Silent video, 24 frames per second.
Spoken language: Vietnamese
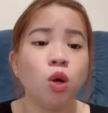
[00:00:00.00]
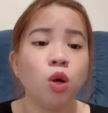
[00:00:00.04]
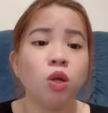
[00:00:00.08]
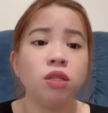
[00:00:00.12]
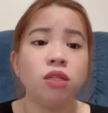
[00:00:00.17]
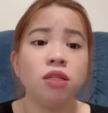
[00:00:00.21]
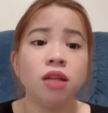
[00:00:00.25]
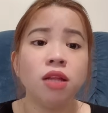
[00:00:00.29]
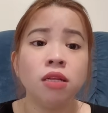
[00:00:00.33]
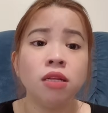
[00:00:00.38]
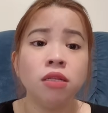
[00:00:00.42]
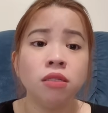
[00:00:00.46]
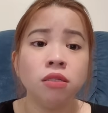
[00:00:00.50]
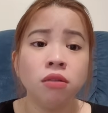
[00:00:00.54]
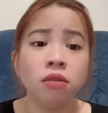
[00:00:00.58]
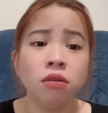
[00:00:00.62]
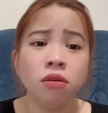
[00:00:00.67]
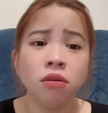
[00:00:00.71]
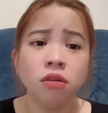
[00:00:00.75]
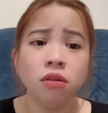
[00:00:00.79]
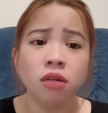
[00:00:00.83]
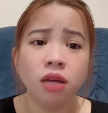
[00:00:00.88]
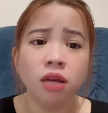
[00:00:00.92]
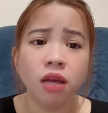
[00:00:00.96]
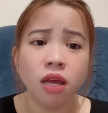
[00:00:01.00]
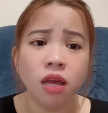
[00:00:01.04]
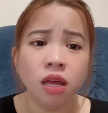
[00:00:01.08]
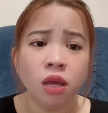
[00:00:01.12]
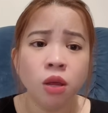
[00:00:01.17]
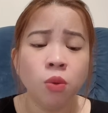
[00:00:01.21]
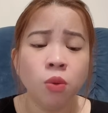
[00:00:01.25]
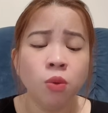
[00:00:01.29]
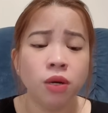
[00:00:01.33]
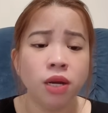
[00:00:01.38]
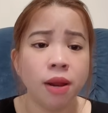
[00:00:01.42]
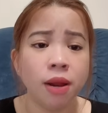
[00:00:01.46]
có tình thương
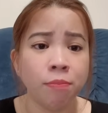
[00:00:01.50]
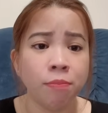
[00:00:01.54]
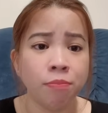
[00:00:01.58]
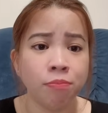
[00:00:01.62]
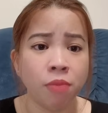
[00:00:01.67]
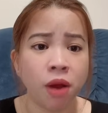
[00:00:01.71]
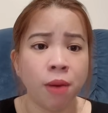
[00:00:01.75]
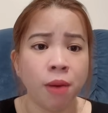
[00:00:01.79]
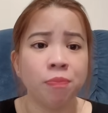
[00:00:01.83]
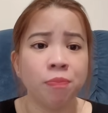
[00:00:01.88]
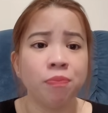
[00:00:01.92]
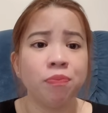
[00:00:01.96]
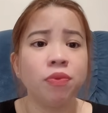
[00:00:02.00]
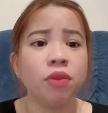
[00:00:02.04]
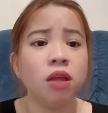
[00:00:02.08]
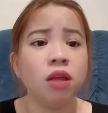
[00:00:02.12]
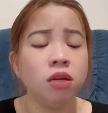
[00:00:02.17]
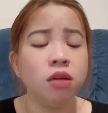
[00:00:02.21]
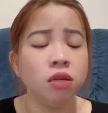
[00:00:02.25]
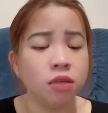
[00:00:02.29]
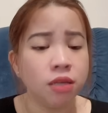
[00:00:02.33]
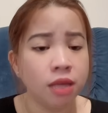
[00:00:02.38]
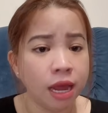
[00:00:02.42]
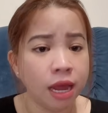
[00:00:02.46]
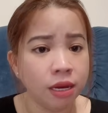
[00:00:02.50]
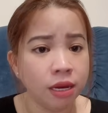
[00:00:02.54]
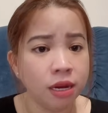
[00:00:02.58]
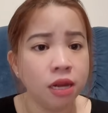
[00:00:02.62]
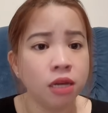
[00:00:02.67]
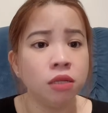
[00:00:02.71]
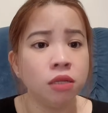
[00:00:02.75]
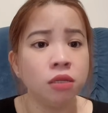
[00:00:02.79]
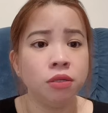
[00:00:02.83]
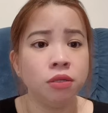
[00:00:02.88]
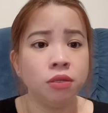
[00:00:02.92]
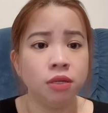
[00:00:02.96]
yêu đùm bọc từ gia
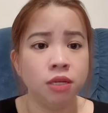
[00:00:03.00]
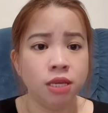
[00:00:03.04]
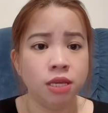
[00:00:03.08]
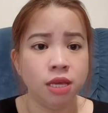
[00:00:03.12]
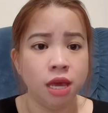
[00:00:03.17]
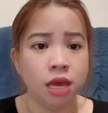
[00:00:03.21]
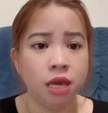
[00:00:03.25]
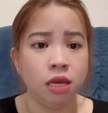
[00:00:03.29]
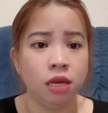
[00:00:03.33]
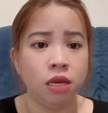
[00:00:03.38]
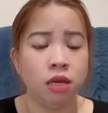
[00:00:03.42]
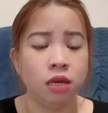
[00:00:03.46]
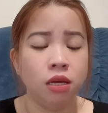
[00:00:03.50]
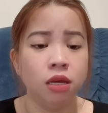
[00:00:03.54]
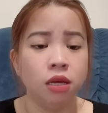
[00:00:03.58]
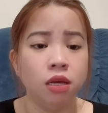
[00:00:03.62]
đình người gì